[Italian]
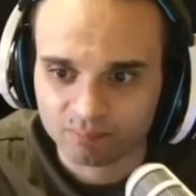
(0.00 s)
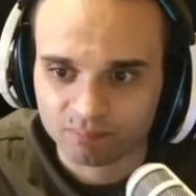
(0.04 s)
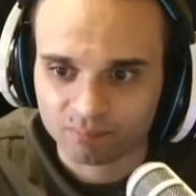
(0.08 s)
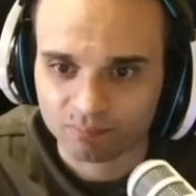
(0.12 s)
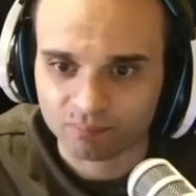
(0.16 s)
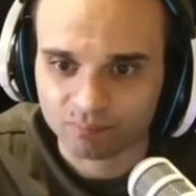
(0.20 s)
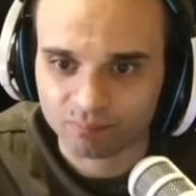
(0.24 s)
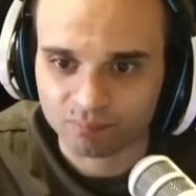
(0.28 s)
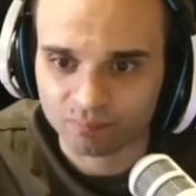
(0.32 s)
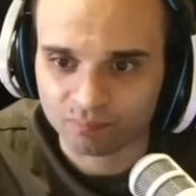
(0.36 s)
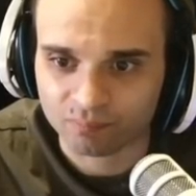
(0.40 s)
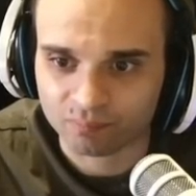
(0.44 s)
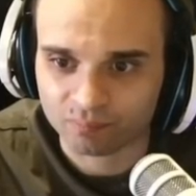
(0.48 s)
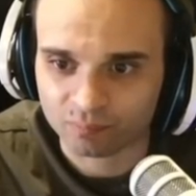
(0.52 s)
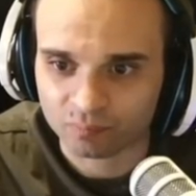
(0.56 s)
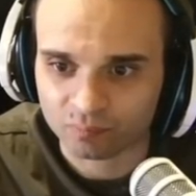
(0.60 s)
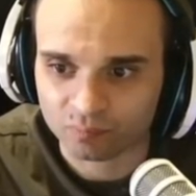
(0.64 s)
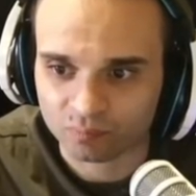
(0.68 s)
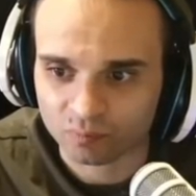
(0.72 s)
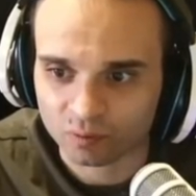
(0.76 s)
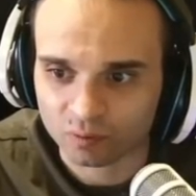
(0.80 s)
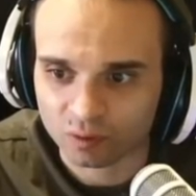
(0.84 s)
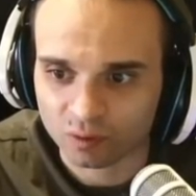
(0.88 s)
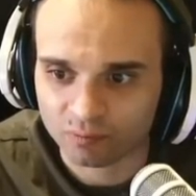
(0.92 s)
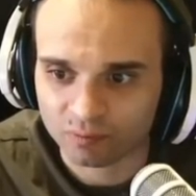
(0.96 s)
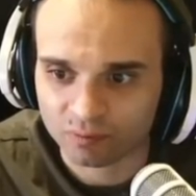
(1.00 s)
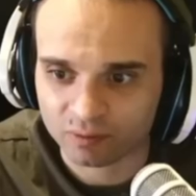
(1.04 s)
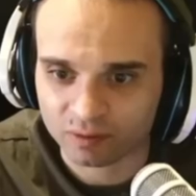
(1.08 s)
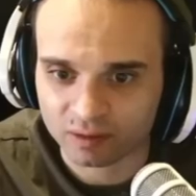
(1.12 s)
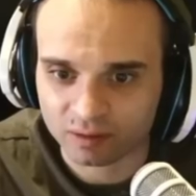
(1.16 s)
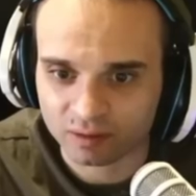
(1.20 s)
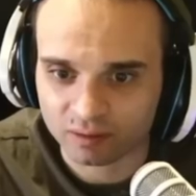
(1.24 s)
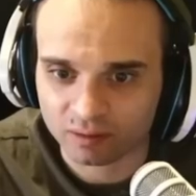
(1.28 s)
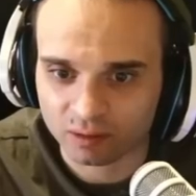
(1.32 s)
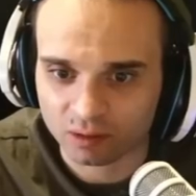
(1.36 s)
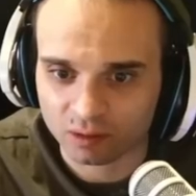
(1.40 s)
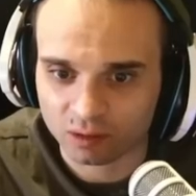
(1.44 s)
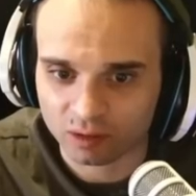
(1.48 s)
Mm,
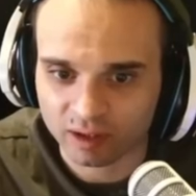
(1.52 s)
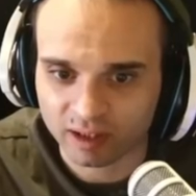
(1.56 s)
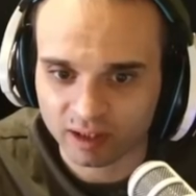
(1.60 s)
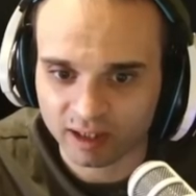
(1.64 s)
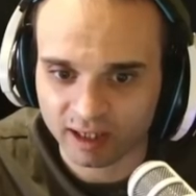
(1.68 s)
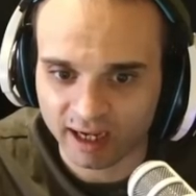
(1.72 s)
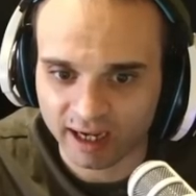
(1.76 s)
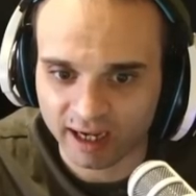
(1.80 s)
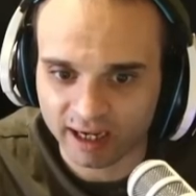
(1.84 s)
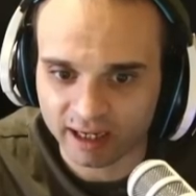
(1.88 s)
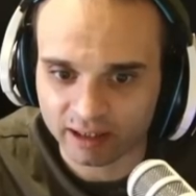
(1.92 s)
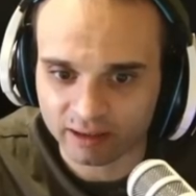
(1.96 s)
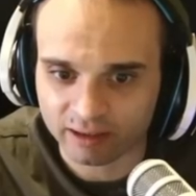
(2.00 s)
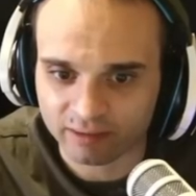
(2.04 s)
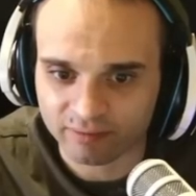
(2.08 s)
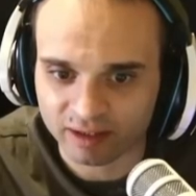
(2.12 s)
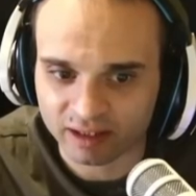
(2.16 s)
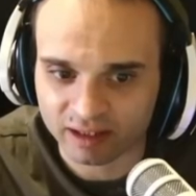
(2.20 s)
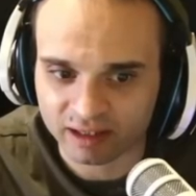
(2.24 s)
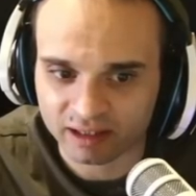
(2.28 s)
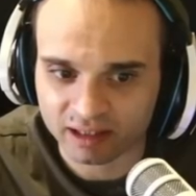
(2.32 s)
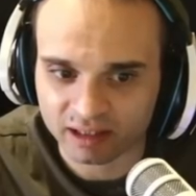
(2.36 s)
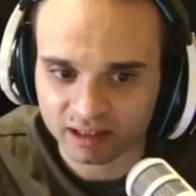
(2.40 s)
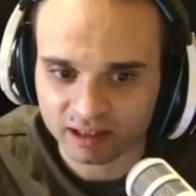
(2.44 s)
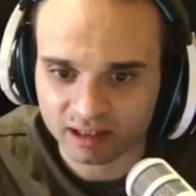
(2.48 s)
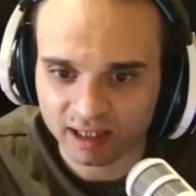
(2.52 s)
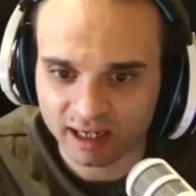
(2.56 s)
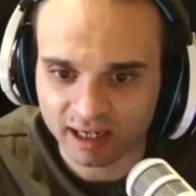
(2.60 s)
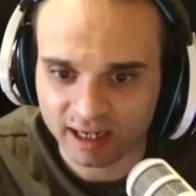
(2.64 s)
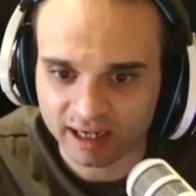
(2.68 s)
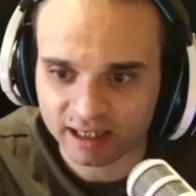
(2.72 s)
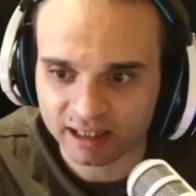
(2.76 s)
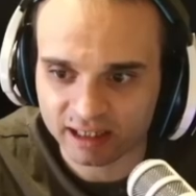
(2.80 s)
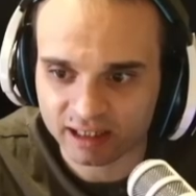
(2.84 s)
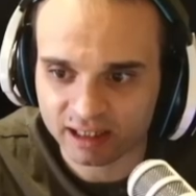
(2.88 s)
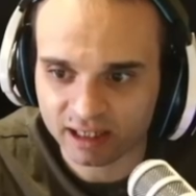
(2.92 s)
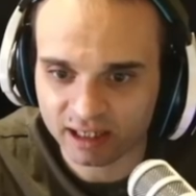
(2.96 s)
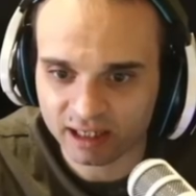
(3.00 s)
ok, 23
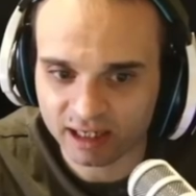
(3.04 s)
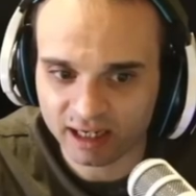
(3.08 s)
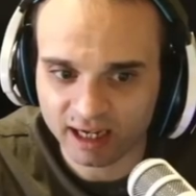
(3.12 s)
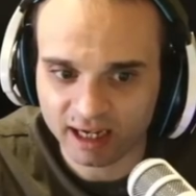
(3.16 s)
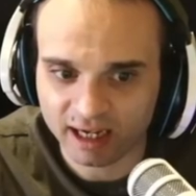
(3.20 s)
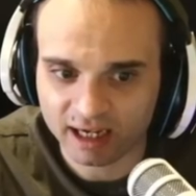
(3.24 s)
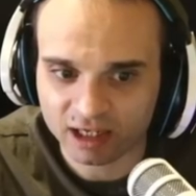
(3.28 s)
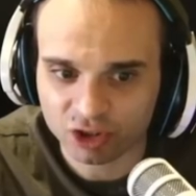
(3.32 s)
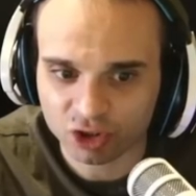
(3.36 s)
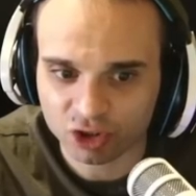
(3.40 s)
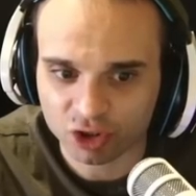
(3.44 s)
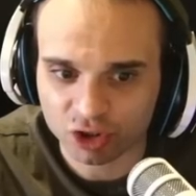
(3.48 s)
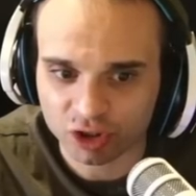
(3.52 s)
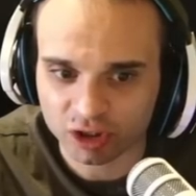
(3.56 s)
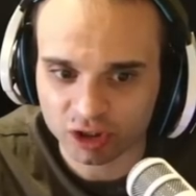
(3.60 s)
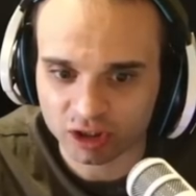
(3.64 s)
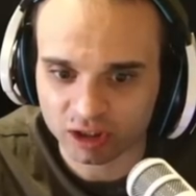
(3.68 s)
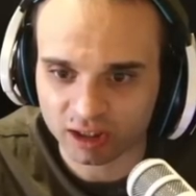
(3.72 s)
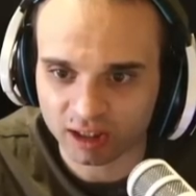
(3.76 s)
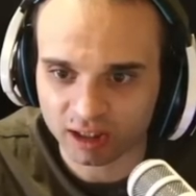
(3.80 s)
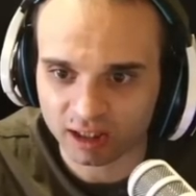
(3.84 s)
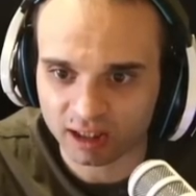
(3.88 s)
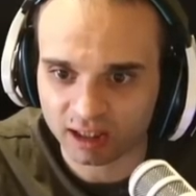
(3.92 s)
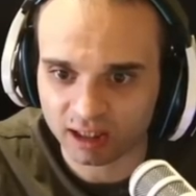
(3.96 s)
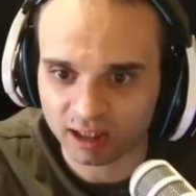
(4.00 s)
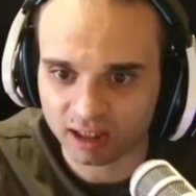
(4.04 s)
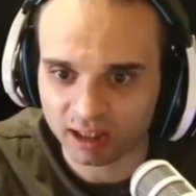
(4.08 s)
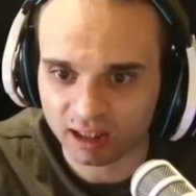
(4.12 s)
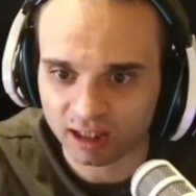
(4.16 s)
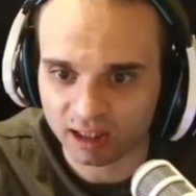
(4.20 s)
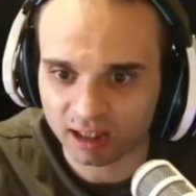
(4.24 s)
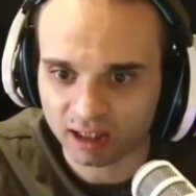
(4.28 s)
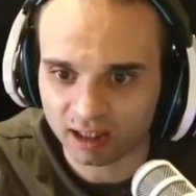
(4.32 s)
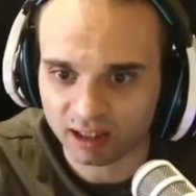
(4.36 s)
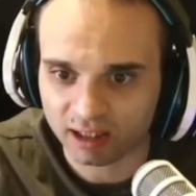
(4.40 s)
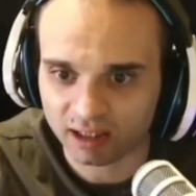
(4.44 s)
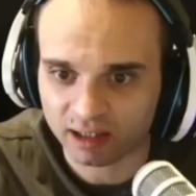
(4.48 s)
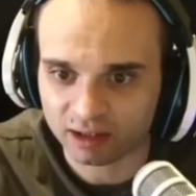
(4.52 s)
in
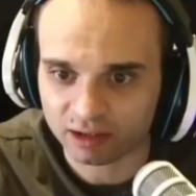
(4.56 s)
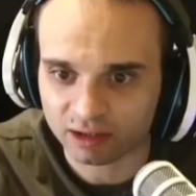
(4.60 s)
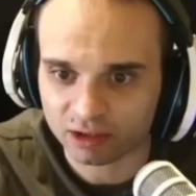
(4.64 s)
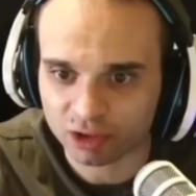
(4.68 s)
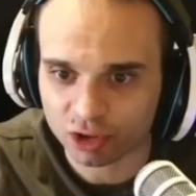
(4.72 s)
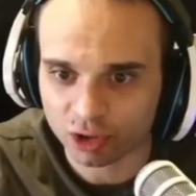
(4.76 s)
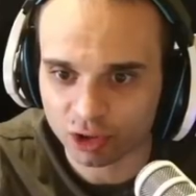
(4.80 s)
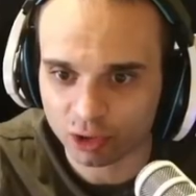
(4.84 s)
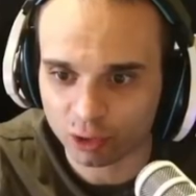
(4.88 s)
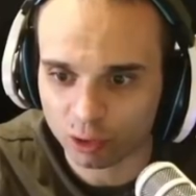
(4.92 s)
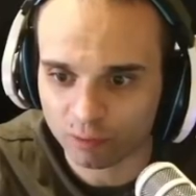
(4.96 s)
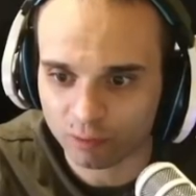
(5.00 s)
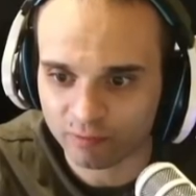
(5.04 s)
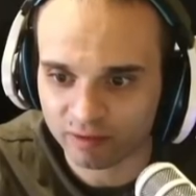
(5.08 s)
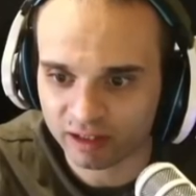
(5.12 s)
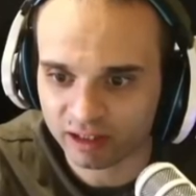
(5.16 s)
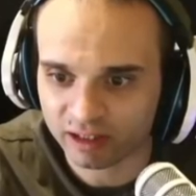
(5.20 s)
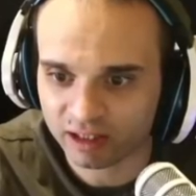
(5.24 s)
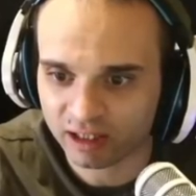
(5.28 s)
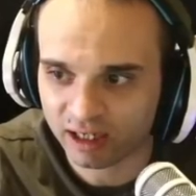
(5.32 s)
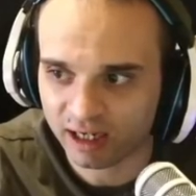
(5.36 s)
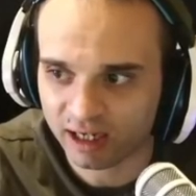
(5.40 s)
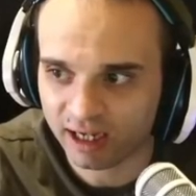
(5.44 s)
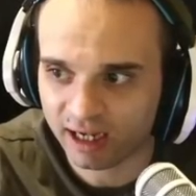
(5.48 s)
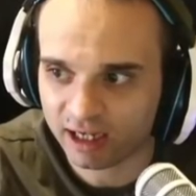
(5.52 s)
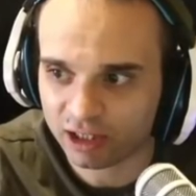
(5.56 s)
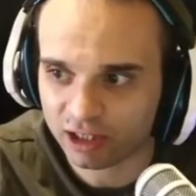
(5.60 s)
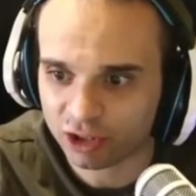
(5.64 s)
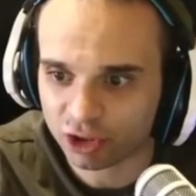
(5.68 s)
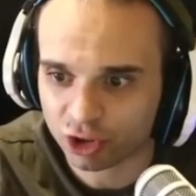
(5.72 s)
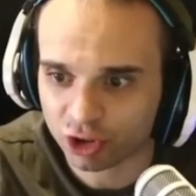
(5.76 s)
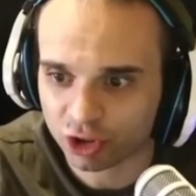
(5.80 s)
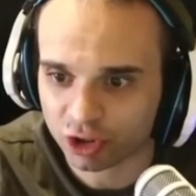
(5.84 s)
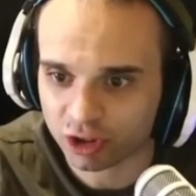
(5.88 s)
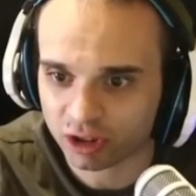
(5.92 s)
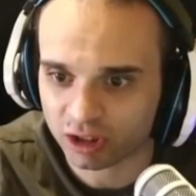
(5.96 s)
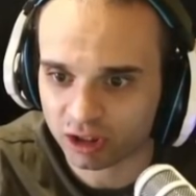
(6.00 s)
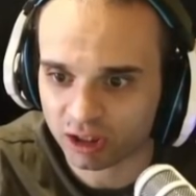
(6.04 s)
crescita, 19 in
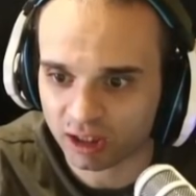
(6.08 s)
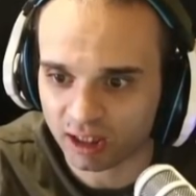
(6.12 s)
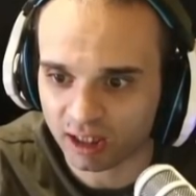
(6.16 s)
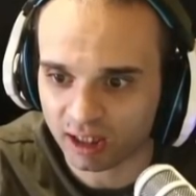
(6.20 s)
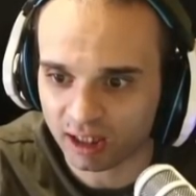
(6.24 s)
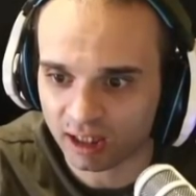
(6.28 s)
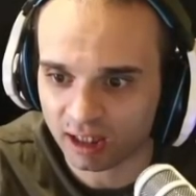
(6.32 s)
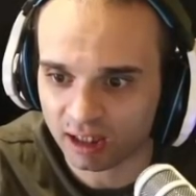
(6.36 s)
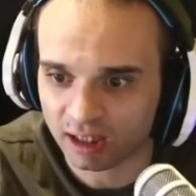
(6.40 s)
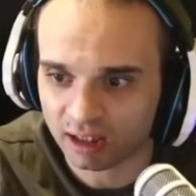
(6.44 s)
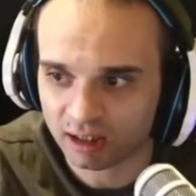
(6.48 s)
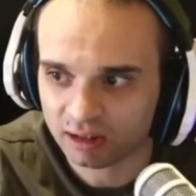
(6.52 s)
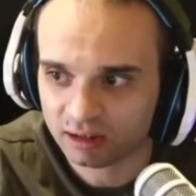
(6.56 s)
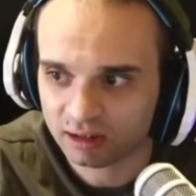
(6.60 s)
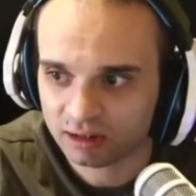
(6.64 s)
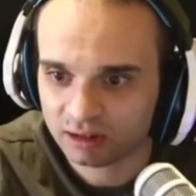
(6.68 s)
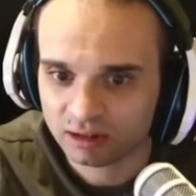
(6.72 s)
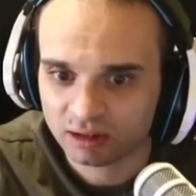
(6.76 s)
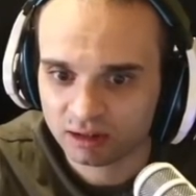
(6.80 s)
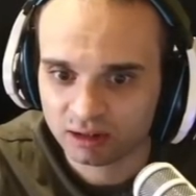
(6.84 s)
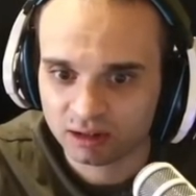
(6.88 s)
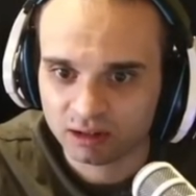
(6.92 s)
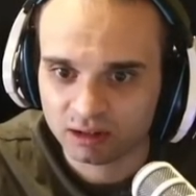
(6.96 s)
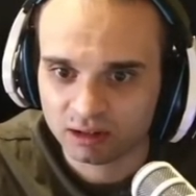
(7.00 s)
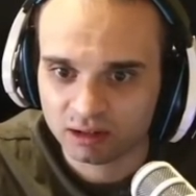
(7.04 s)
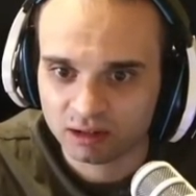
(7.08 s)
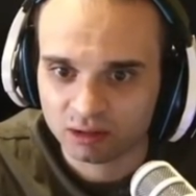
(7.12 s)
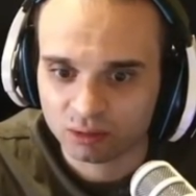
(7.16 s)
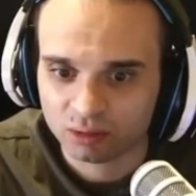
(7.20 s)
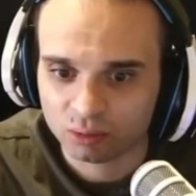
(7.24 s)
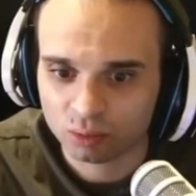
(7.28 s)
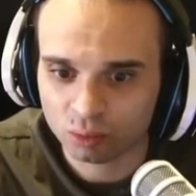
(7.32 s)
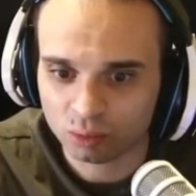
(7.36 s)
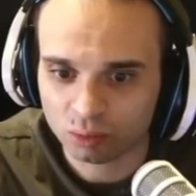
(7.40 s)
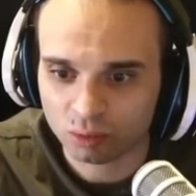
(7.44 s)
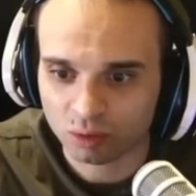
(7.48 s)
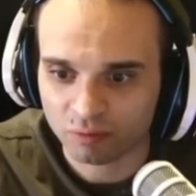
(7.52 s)
crescita, tutto